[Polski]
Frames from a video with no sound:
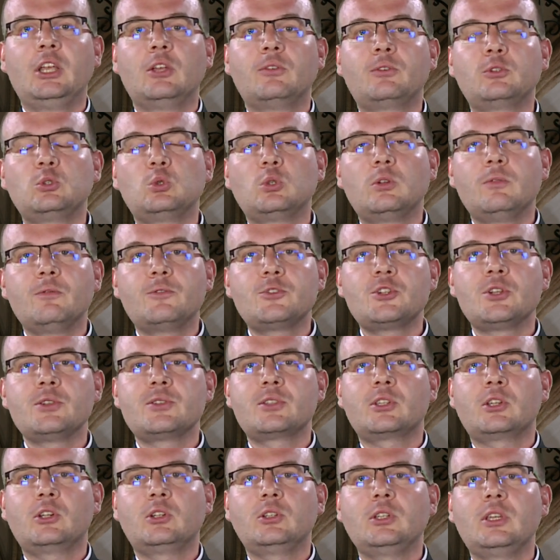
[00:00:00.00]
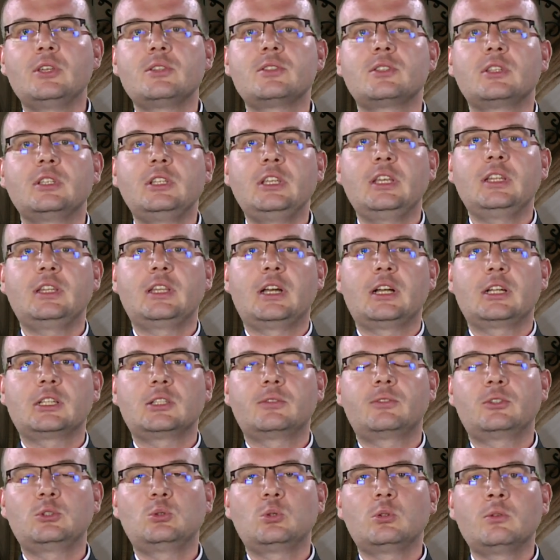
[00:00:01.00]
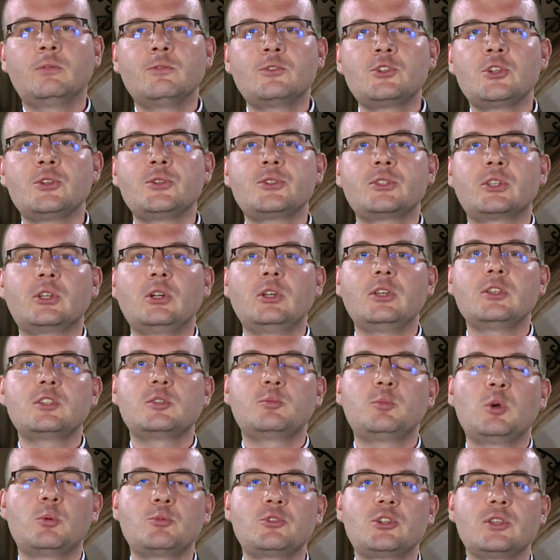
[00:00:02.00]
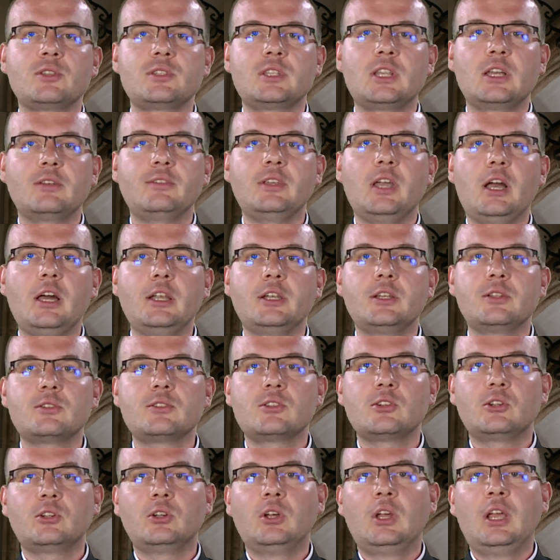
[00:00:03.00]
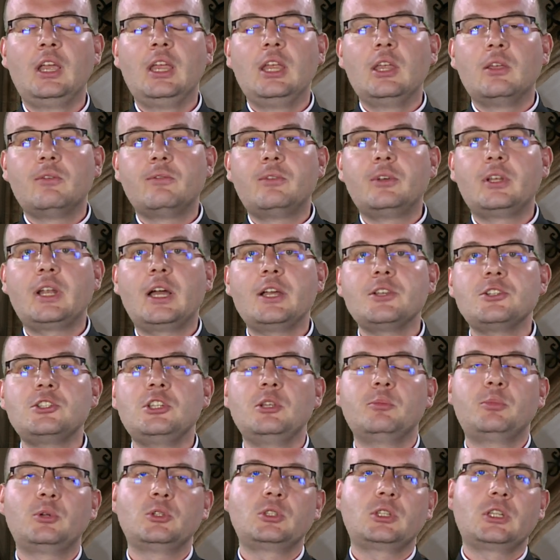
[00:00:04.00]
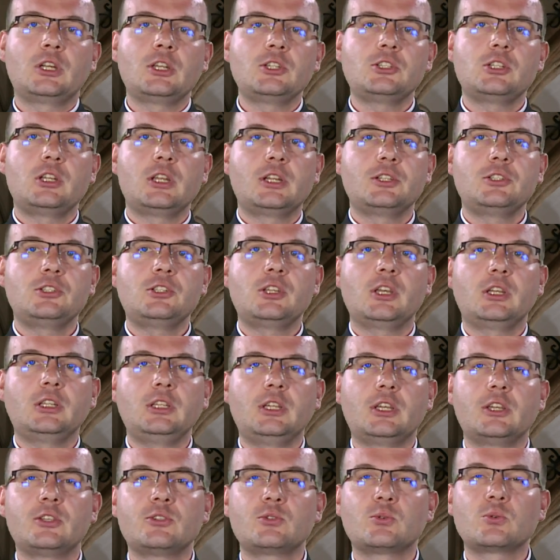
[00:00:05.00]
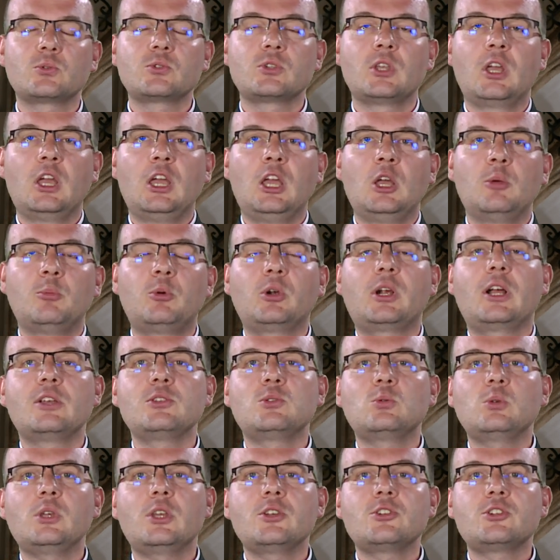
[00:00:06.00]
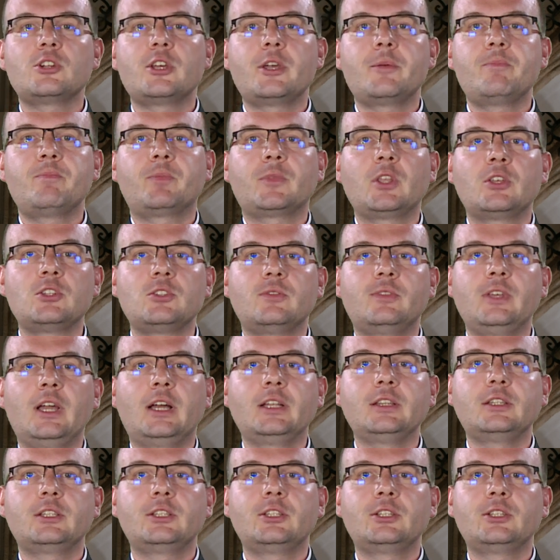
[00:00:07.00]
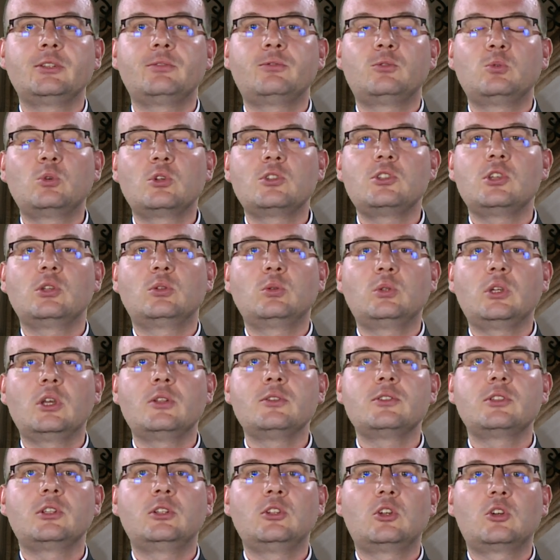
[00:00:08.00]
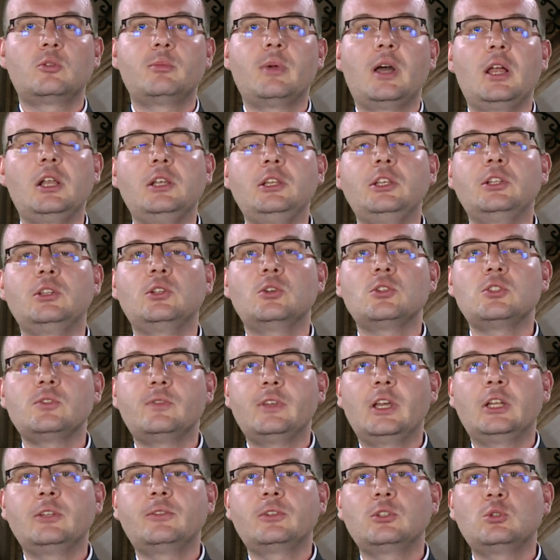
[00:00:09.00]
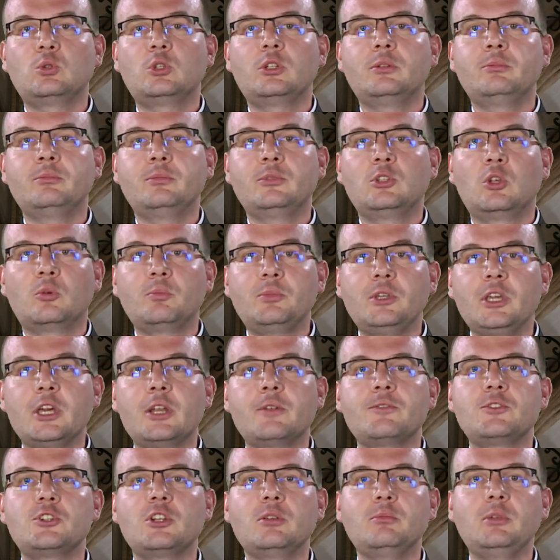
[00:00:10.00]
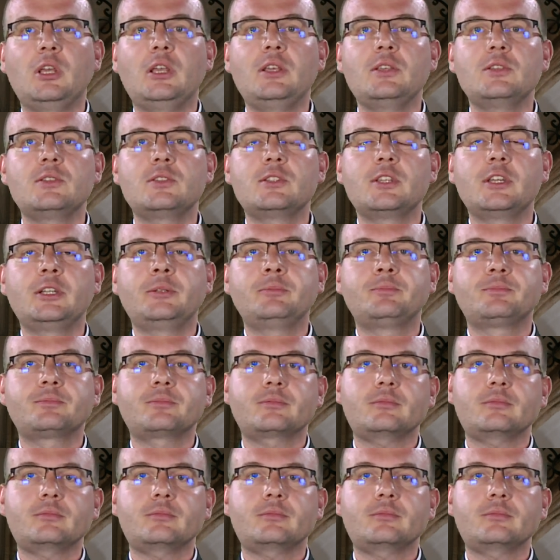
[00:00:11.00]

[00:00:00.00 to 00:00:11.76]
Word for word: w którym wszystko jest nie tak, w którym wszystko jest poprzestawiane, co wyraźnie podkreśla dzisiaj Jezus. Pokazuje, że świat e, funkcjonujący normalnie to świat, w którym to pierwsze miejsce